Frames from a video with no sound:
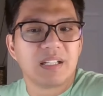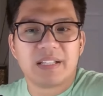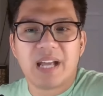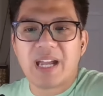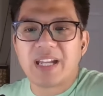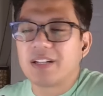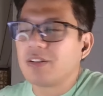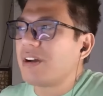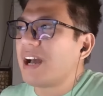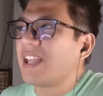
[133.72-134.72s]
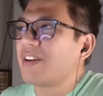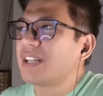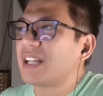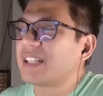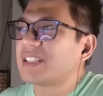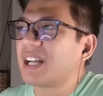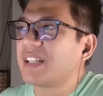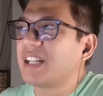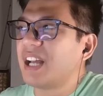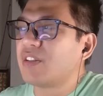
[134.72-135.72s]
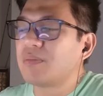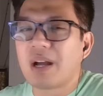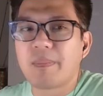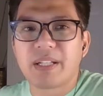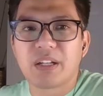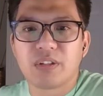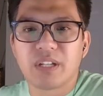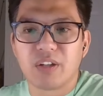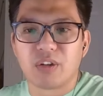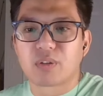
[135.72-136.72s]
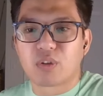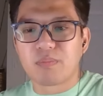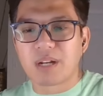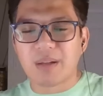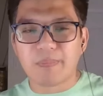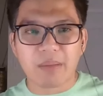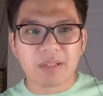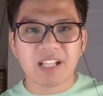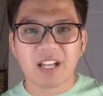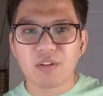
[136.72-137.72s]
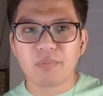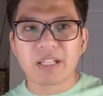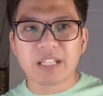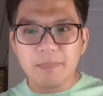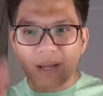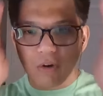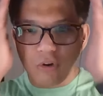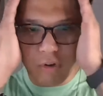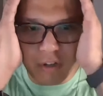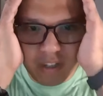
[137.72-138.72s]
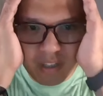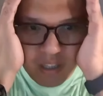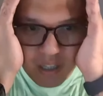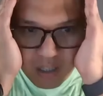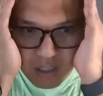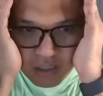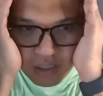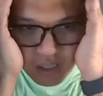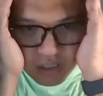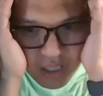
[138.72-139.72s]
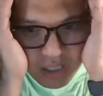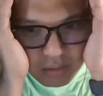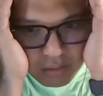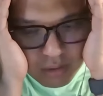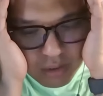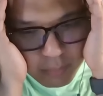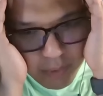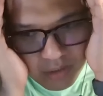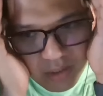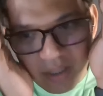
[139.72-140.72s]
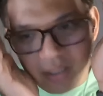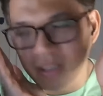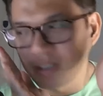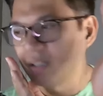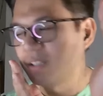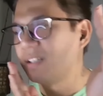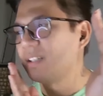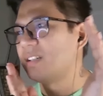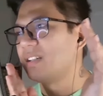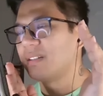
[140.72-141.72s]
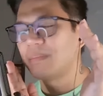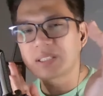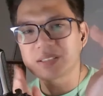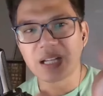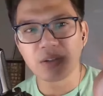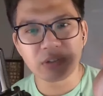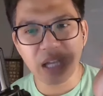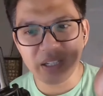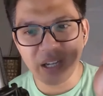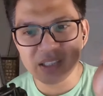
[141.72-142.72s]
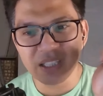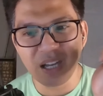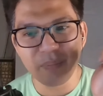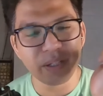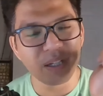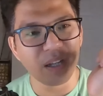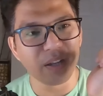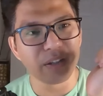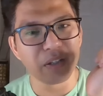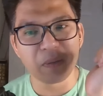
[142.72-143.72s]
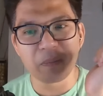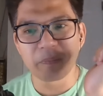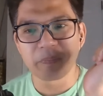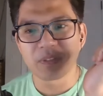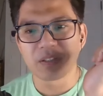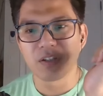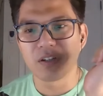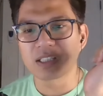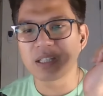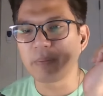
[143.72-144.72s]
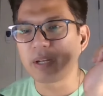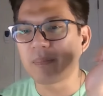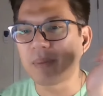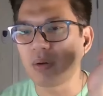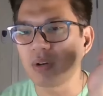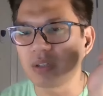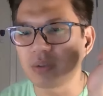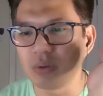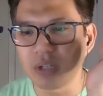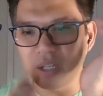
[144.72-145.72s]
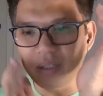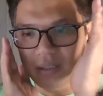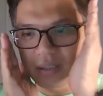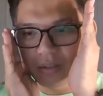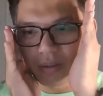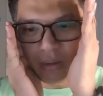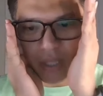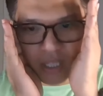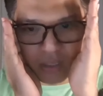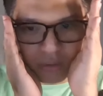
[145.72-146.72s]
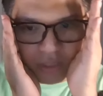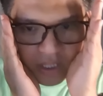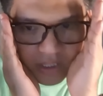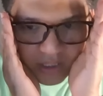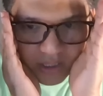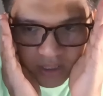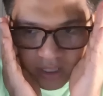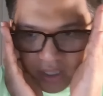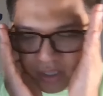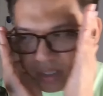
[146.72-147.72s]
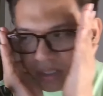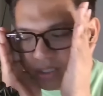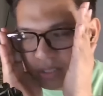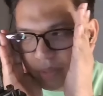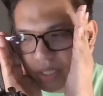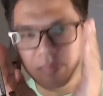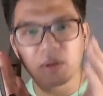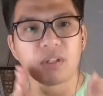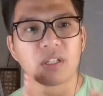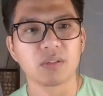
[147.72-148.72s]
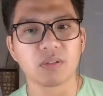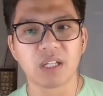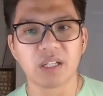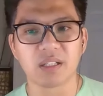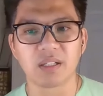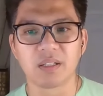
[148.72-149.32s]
Dahil ho ayaw natin sa kanila nung mga panahon na yon, kumbaga para tayong meta pa oho eh. Nakaganyan lang tayo. Hindi pwede. Basta lutang yang sinabi ni Lenny. No, kasi pinapaulit-ulit. Oh, yan. Lutang yan si Lenny kasi pinapaulit-ulit.